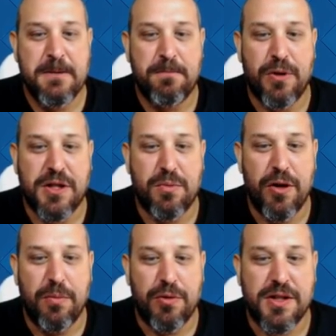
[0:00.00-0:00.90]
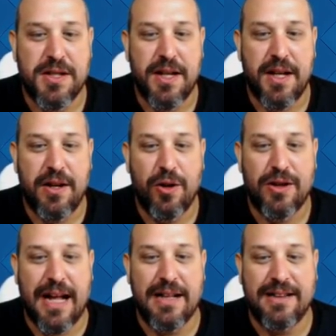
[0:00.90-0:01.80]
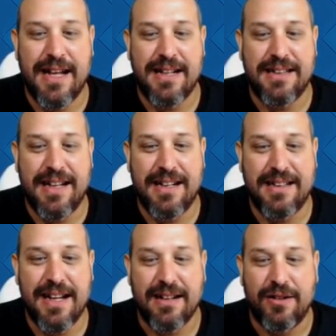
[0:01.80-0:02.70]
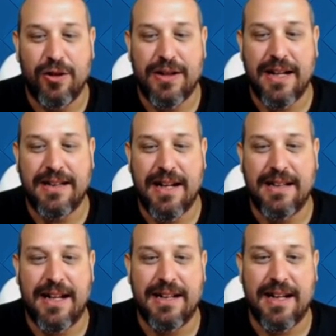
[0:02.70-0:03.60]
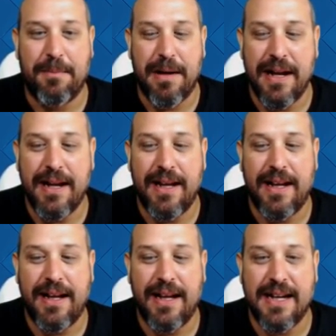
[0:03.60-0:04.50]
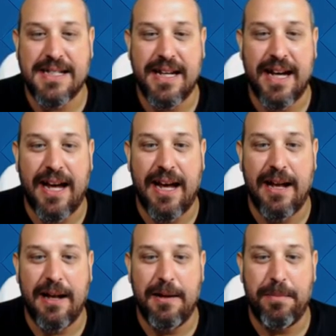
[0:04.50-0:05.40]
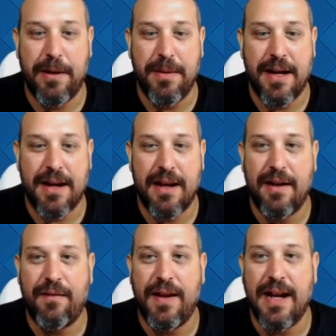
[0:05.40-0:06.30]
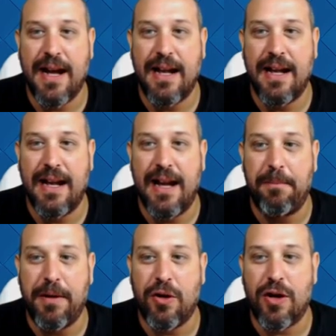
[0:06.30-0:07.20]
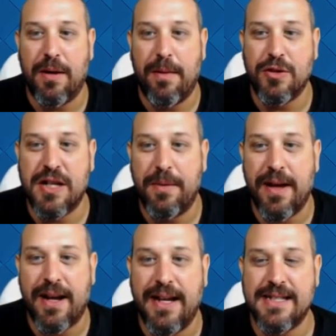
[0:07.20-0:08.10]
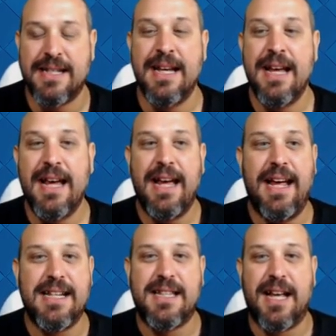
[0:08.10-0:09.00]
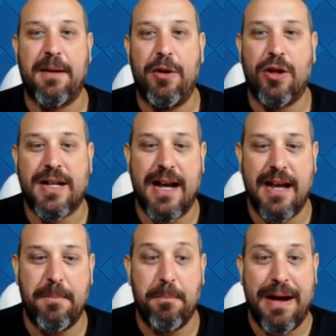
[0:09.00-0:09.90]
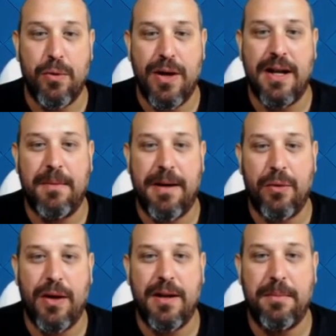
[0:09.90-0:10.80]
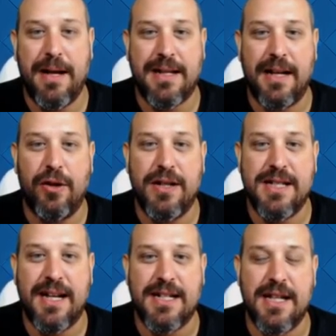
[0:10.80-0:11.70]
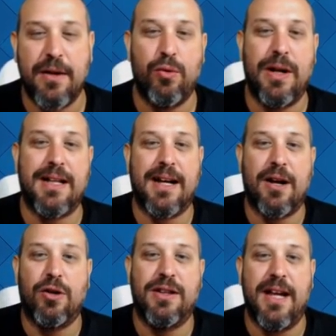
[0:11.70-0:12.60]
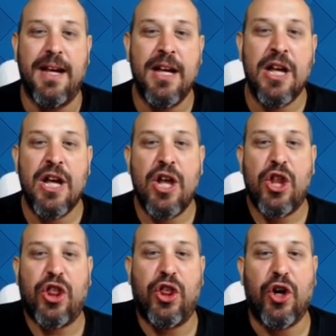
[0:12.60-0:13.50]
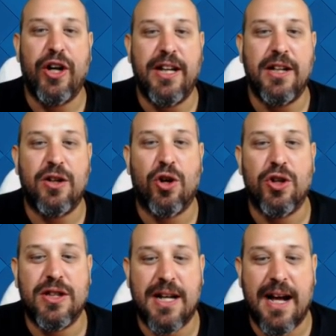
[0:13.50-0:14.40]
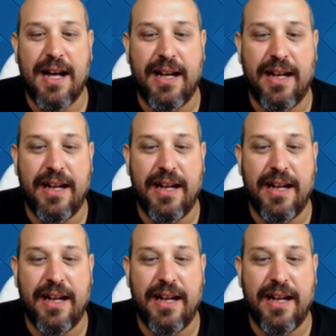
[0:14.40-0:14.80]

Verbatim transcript: pues bueno, pues eh, no tan, tan, tan, tan, no tan, tan, tan, tan, ¿vale? así que el primer final épico que vamos a ver es este, que me lo trae Manuel. Manuel me ha traído este, que es de un ataque con, de Thorin contra